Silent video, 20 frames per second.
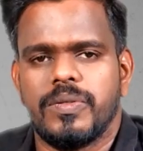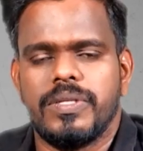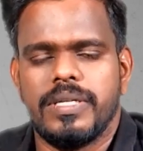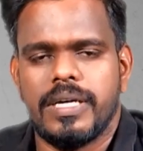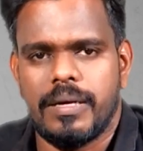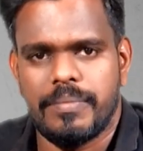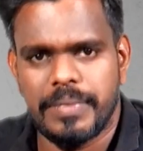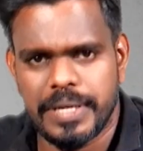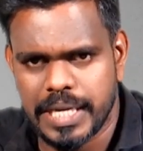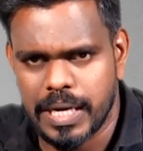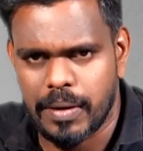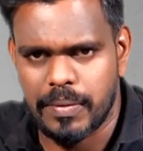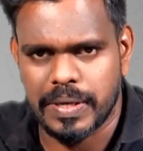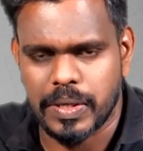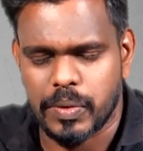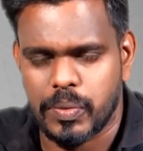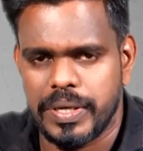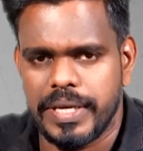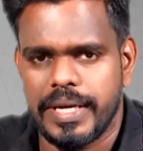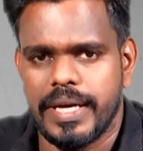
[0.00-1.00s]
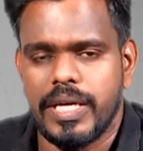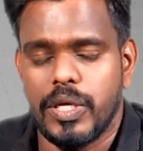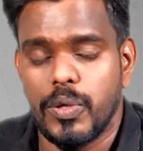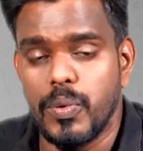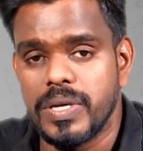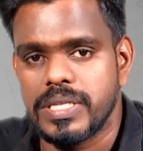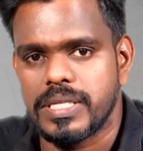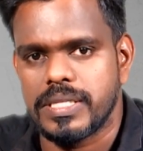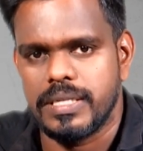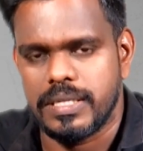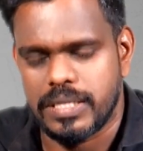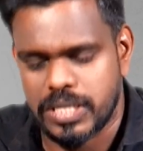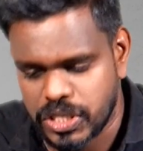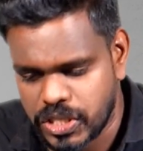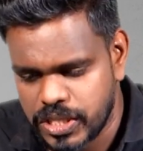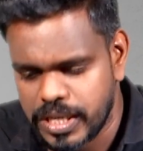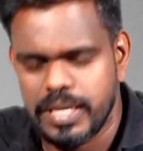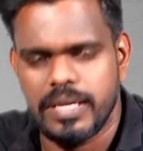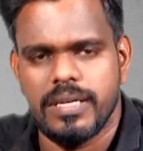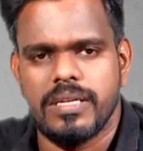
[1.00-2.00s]
அதாவது அமெரிக்காவில் இருக்கக்கூடிய யூஎஸ்
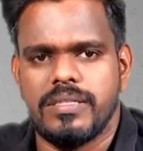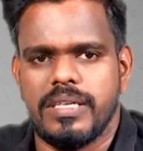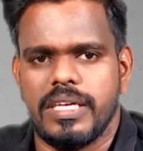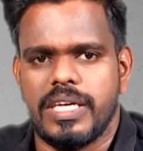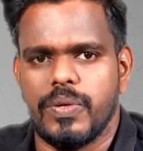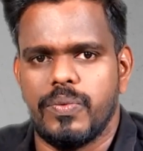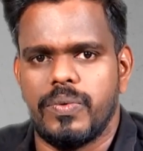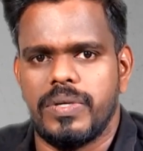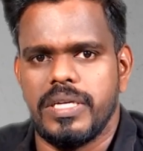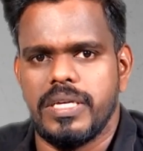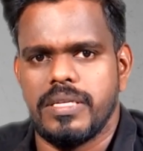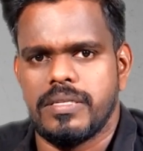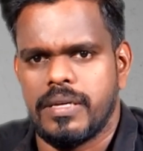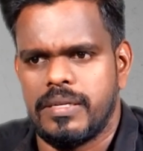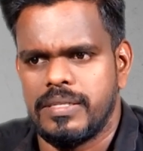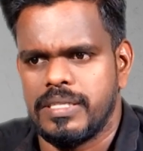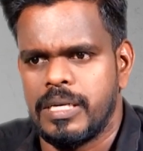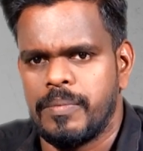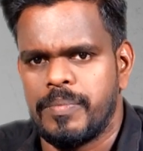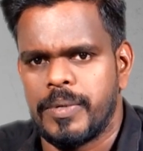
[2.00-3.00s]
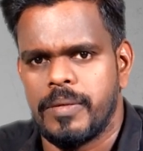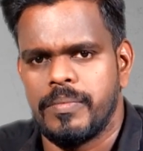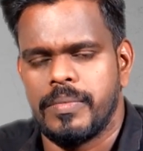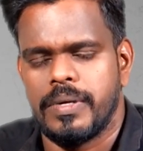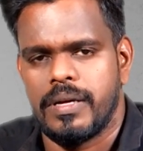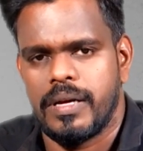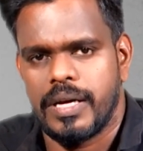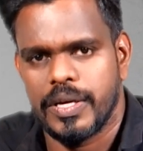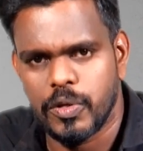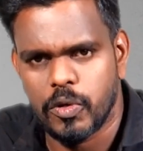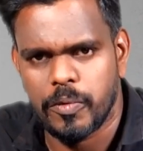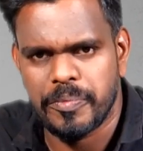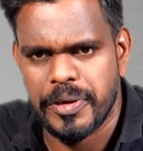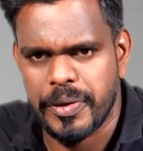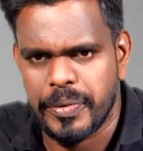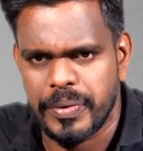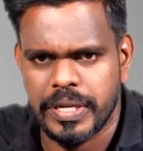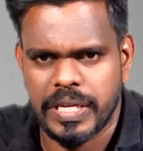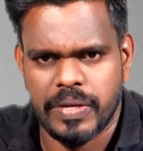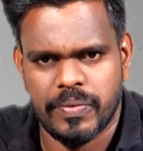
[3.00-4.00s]
ட்ரெஷரி செக்யூரிட்டிஸ் அதுக்கப்புறம் ஐரோப்பிய
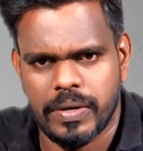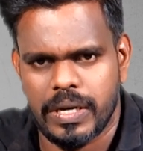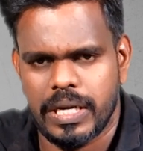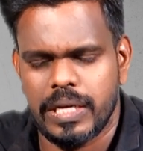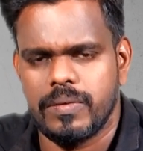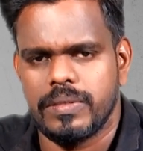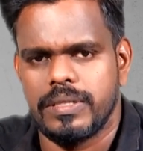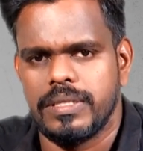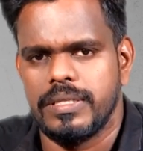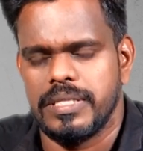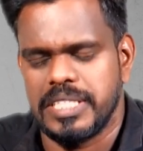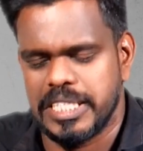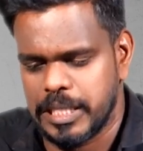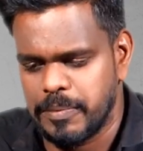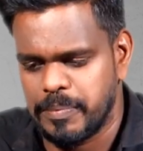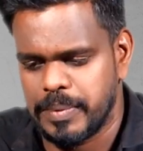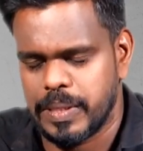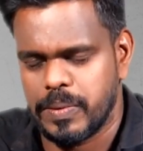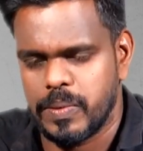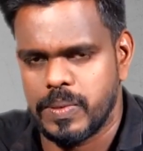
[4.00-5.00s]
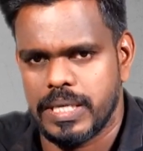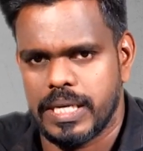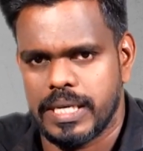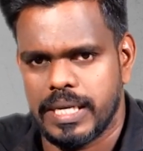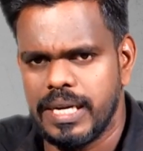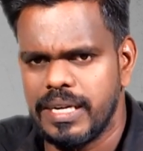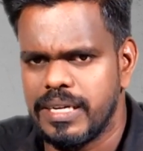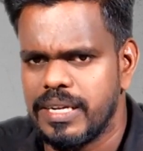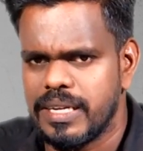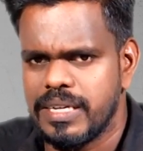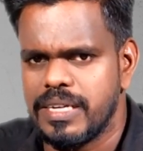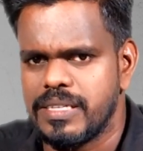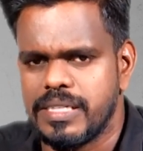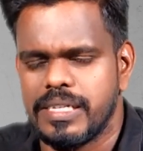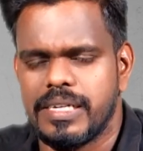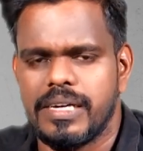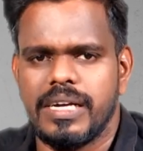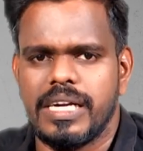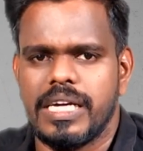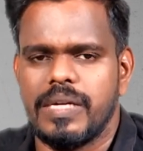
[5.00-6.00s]
யூனியன் இவங்கெல்லாம் வந்து எதிர்ப்பு தெரிவித்தாங்க நிறைய
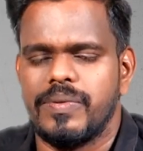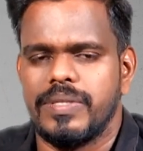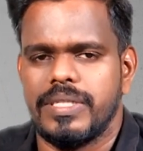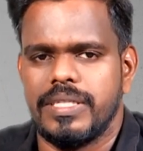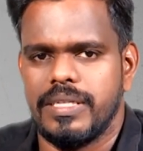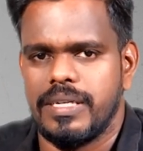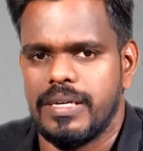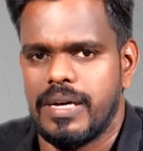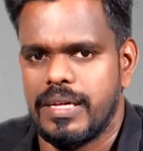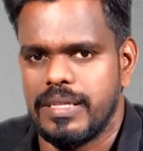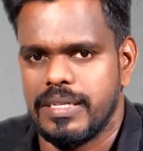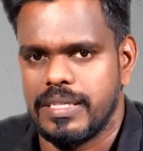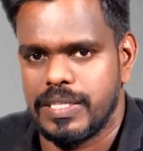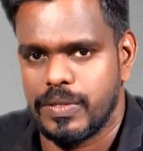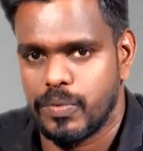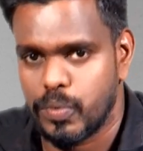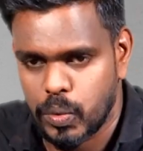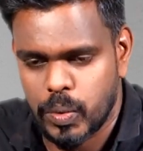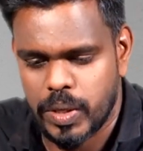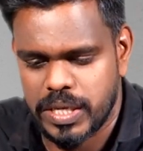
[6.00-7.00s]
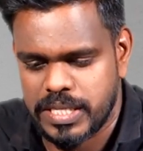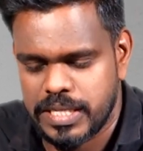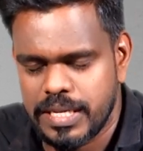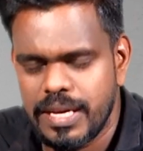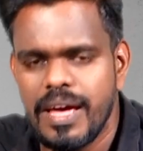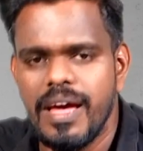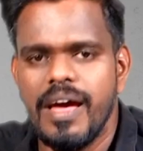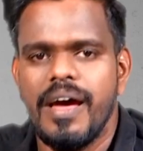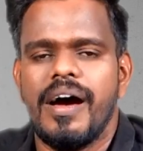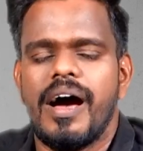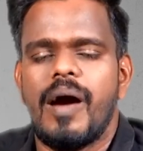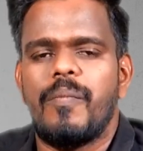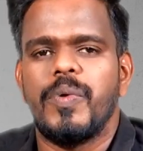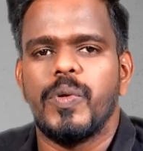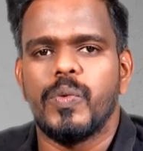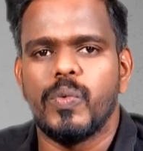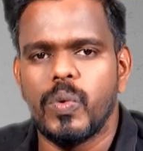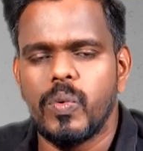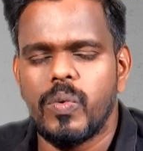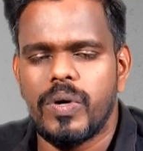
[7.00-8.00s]
சிக்கல்கள் வந்து அதுக்கு உருவாச்சு
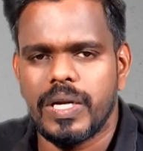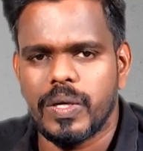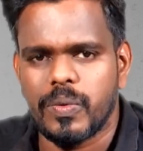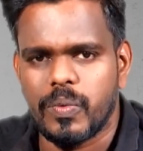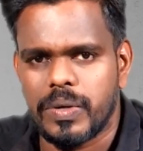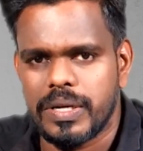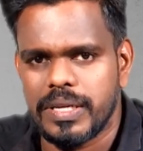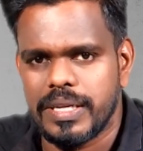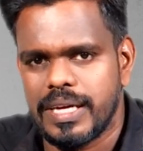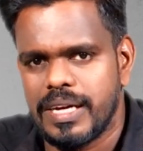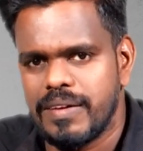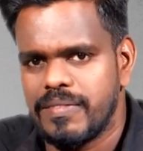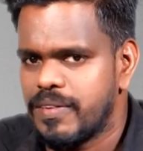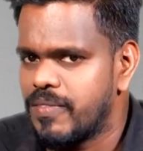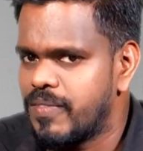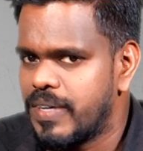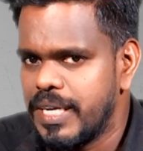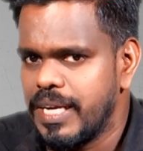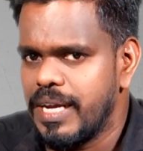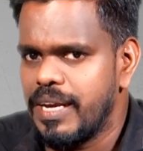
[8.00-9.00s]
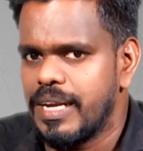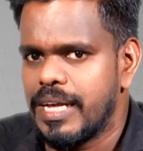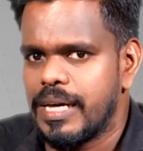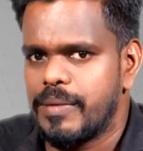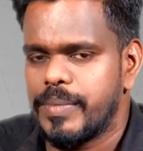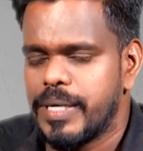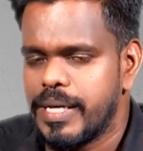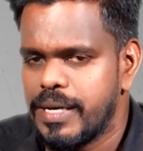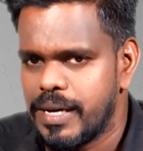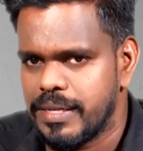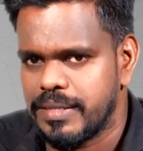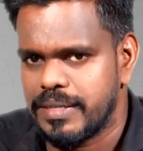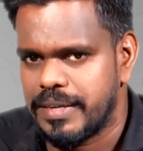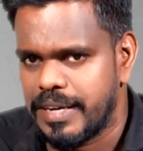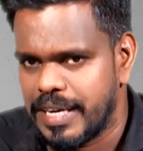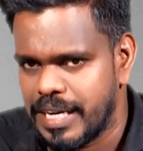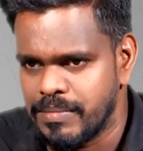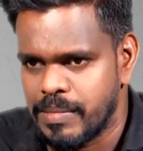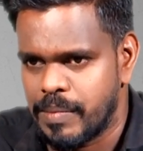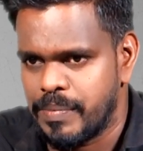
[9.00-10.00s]
அப்படி உருவான உடனே வேறு வழி இல்லாமல் அந்த
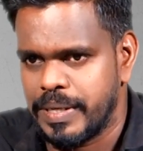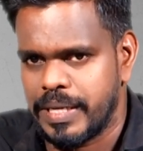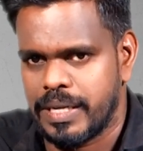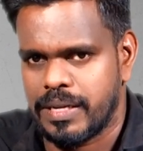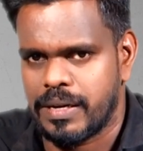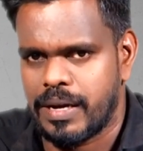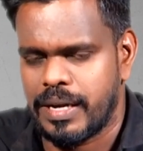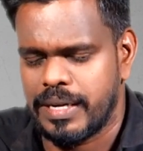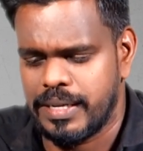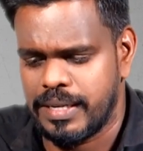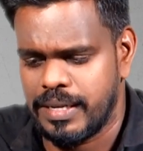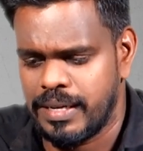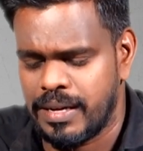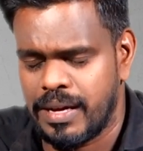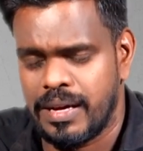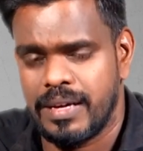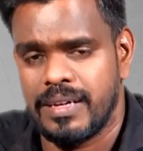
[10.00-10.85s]
டயம் அப்படிங்கிற காயினை